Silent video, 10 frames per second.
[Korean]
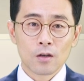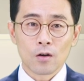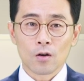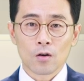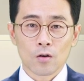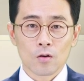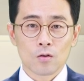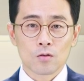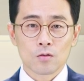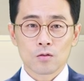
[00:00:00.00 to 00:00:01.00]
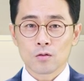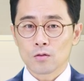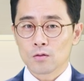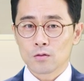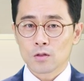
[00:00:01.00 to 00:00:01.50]
어,
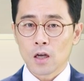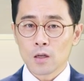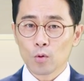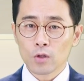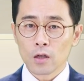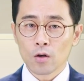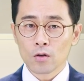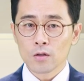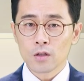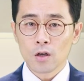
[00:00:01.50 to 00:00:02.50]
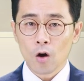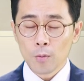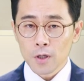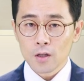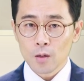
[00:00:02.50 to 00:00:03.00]
그 자기보다 더 큰 이가
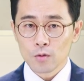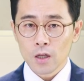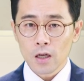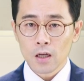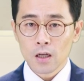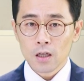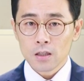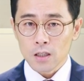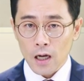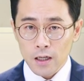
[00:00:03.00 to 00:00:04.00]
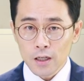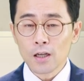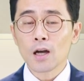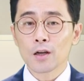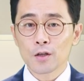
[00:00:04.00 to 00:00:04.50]
없기 때문에
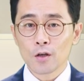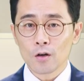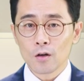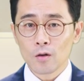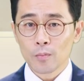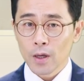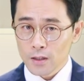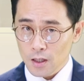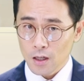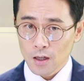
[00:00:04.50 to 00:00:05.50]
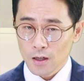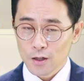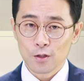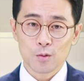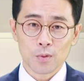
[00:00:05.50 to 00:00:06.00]
자기를 가리켜
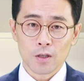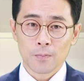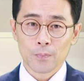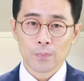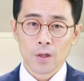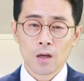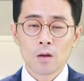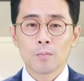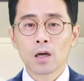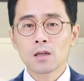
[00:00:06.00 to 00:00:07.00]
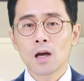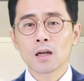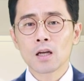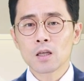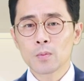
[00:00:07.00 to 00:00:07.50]
맹세하셨습니다. 만일
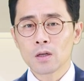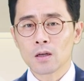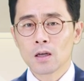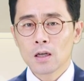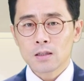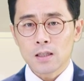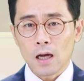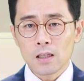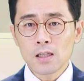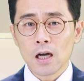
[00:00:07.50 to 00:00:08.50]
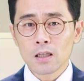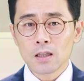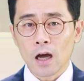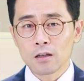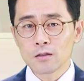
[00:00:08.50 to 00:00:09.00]
하나님이 자기가 아닌
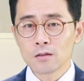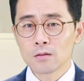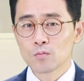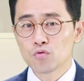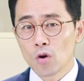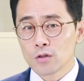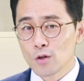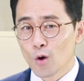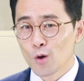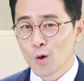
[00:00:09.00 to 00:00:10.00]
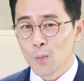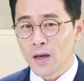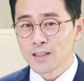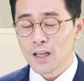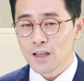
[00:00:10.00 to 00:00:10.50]
다른 무엇을 걸고
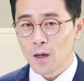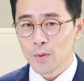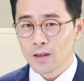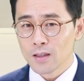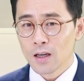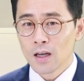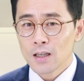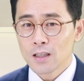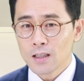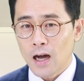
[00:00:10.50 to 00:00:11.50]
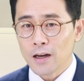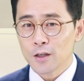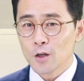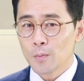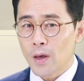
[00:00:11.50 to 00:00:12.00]
맹세를 하면 그
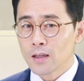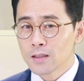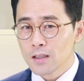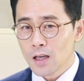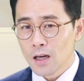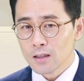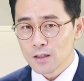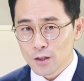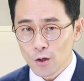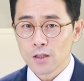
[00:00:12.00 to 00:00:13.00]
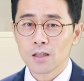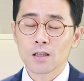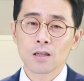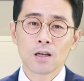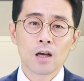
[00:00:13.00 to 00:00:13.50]
가리켜 맹세한
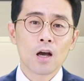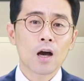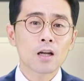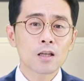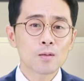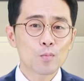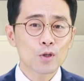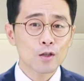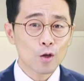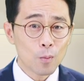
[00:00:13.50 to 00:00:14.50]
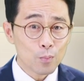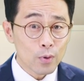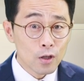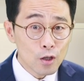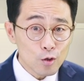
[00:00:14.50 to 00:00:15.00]
그것이 하나님보다 더
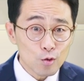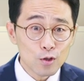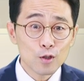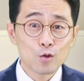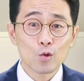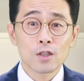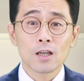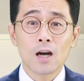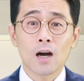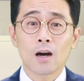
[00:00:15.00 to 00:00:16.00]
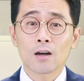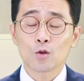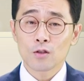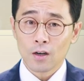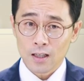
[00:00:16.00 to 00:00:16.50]
믿을 수 있는 존재가
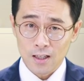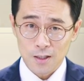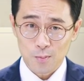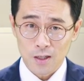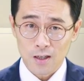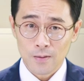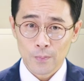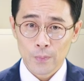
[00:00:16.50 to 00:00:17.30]
되는 거 아니겠습니까?